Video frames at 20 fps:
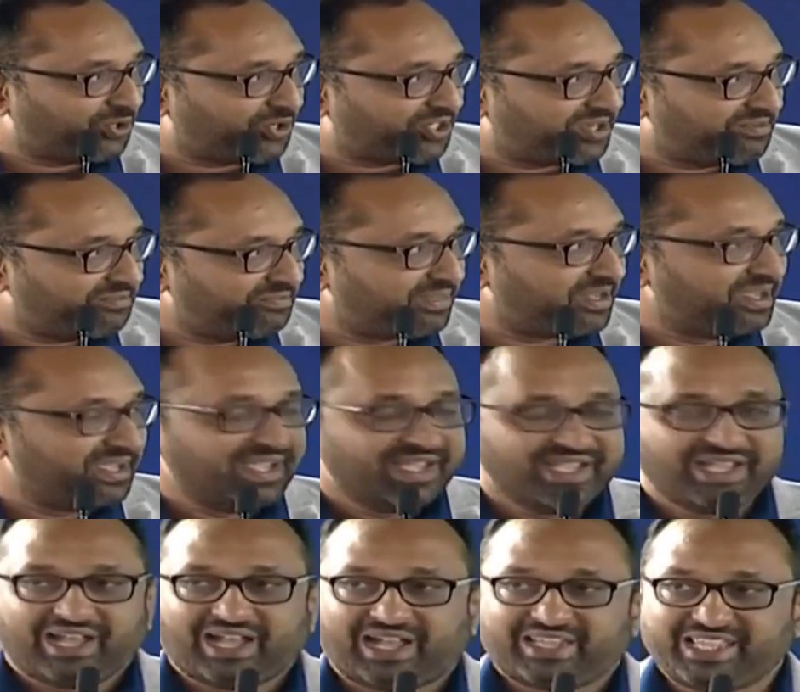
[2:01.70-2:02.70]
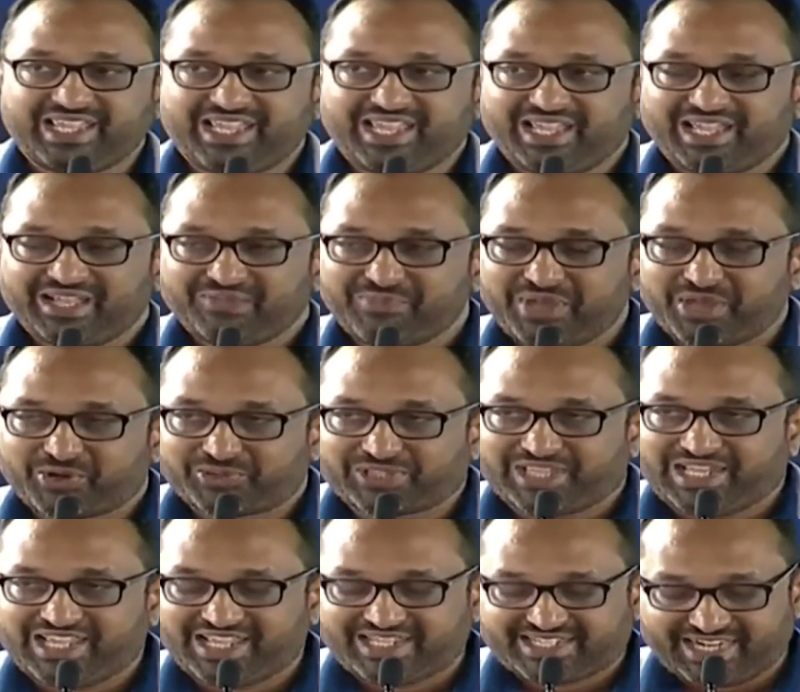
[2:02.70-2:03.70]
సంతోషం అది మీకు
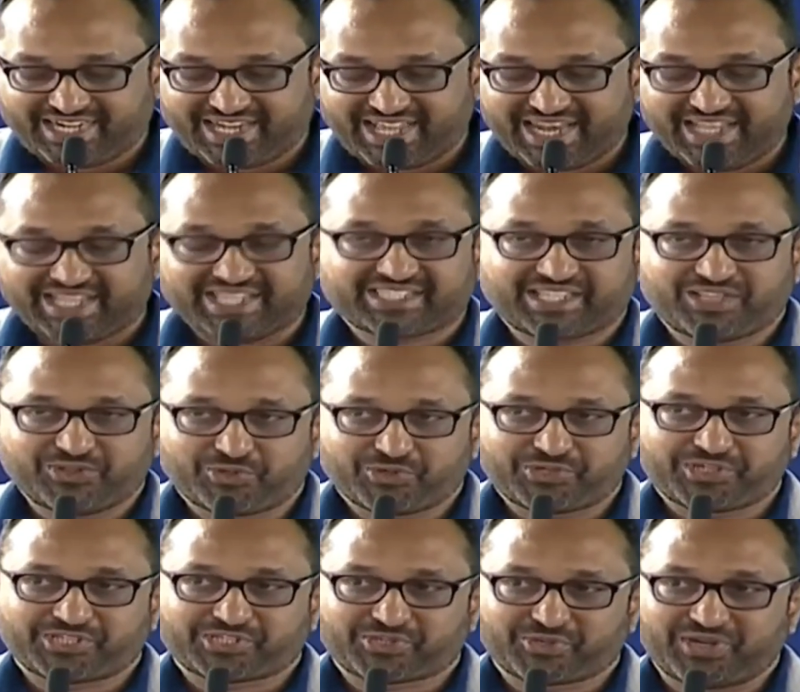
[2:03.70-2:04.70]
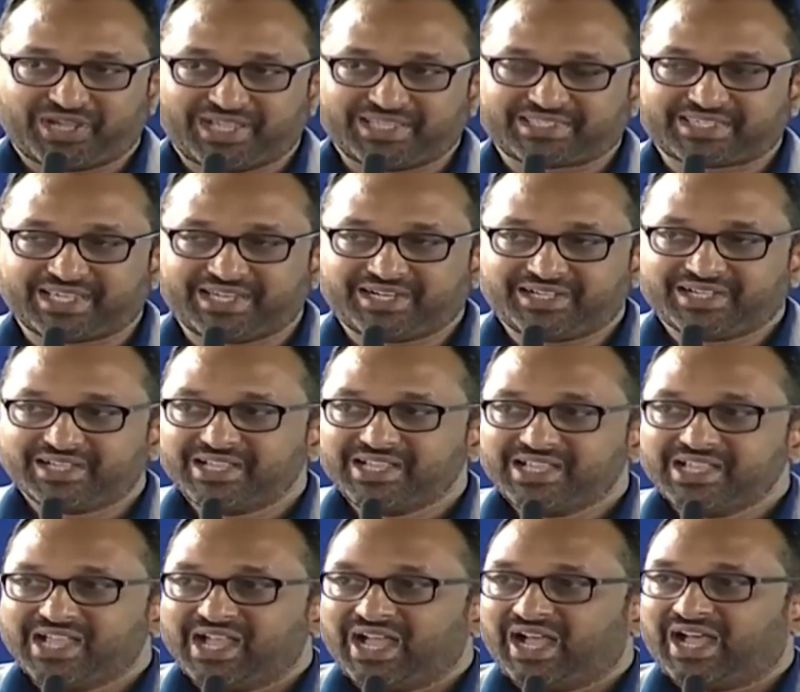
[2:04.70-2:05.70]
తెలియచేయడానికి సంతోషిస్తున్నాను సార్
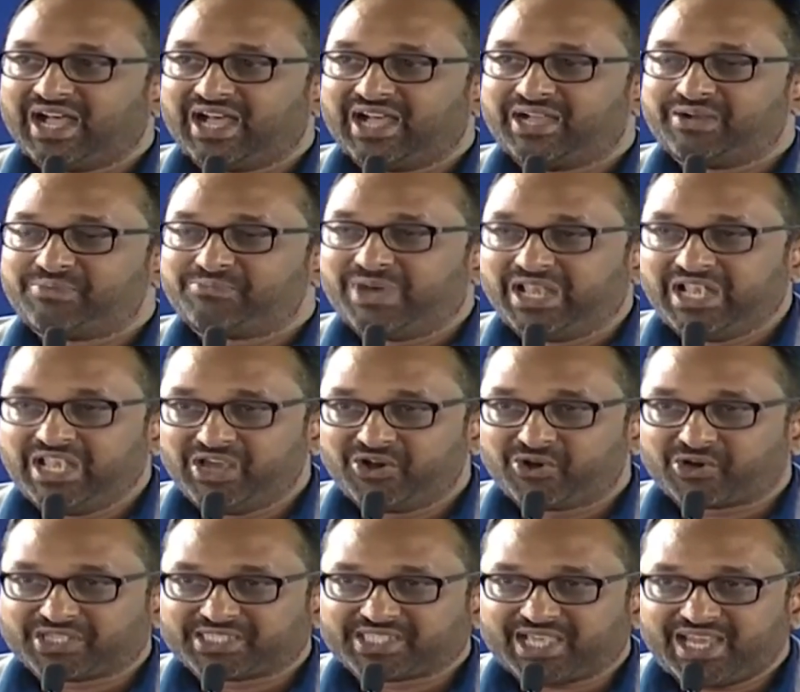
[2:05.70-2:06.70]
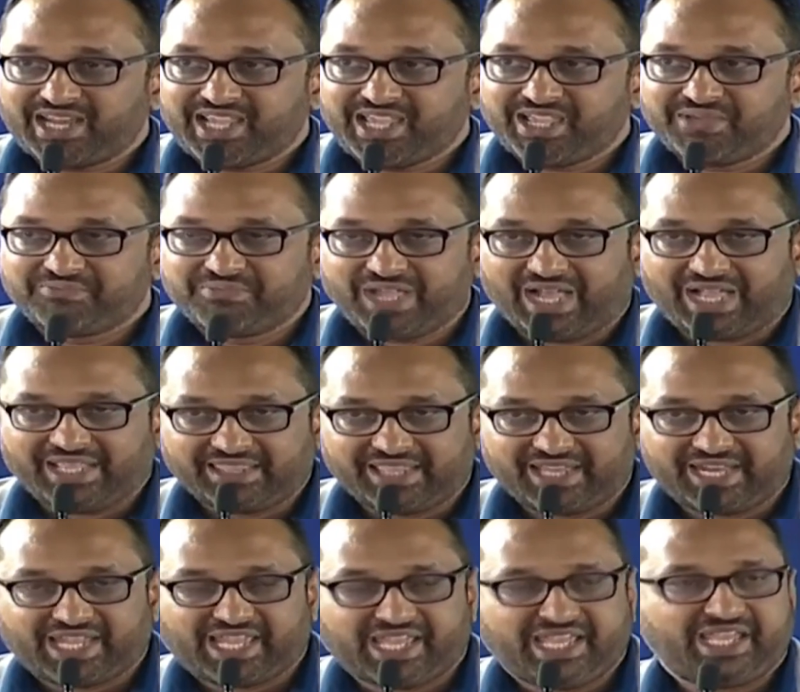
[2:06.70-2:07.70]
మళ్ళీ ఒకసారి మీ
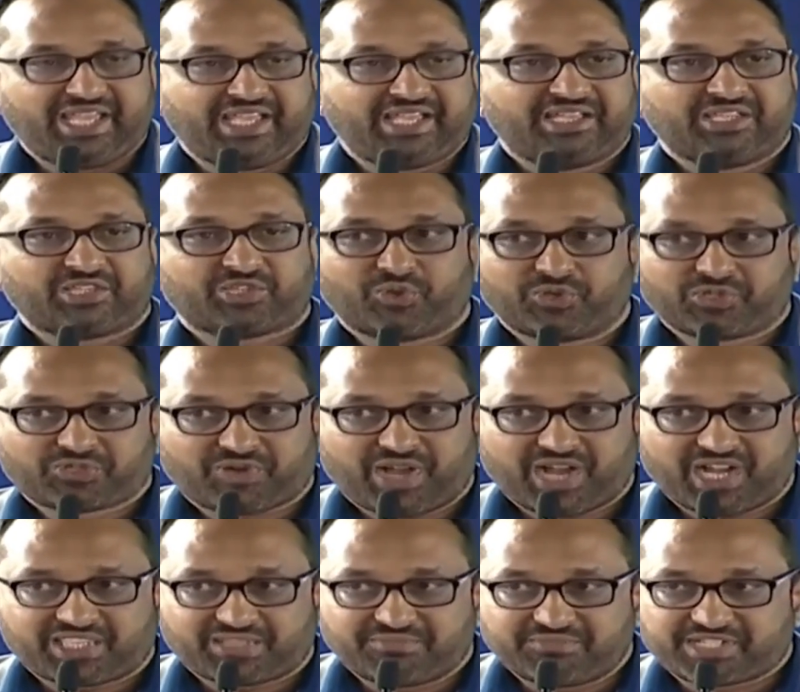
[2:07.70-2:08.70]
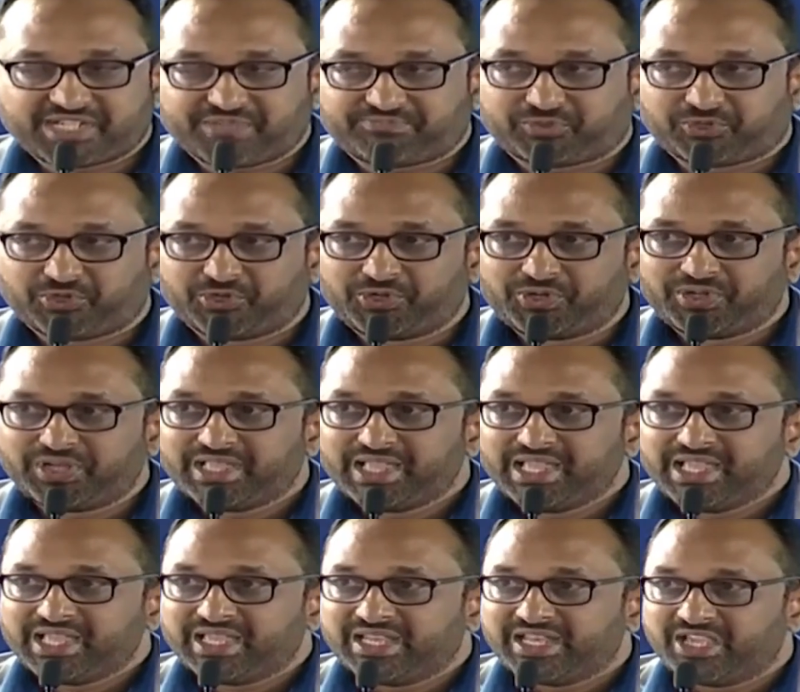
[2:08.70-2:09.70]
అందరికీ సుస్వాగతం చెప్తూ
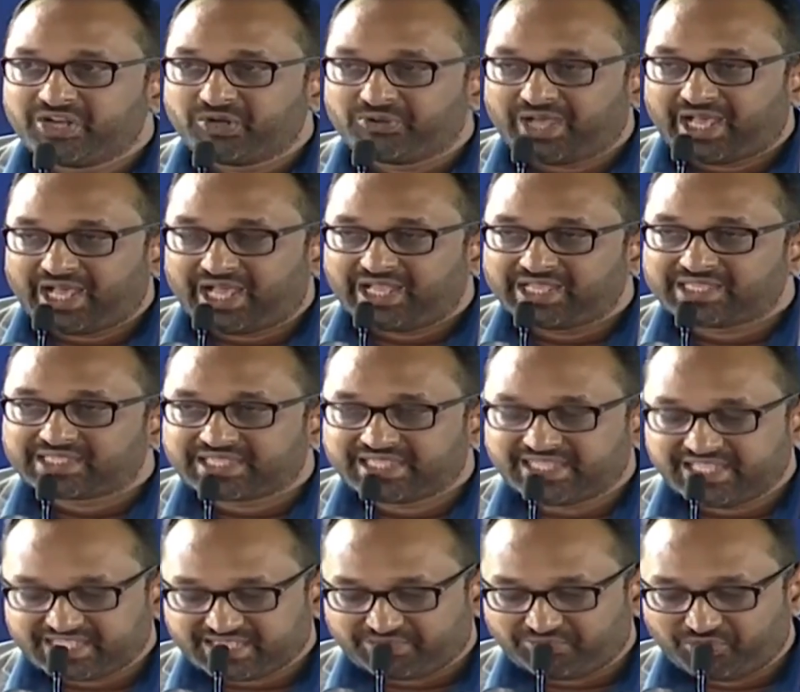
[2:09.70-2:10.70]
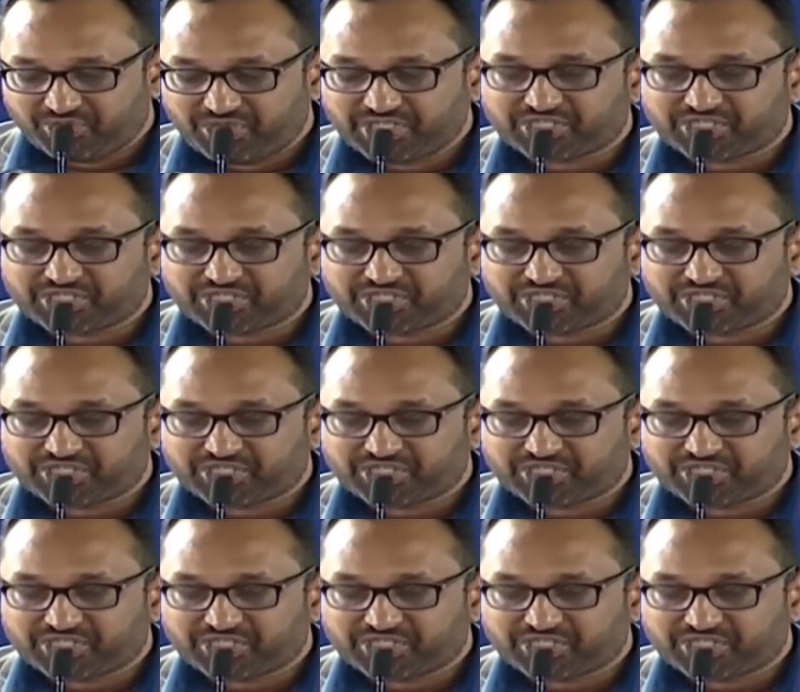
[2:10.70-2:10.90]
నేను నా సందేశం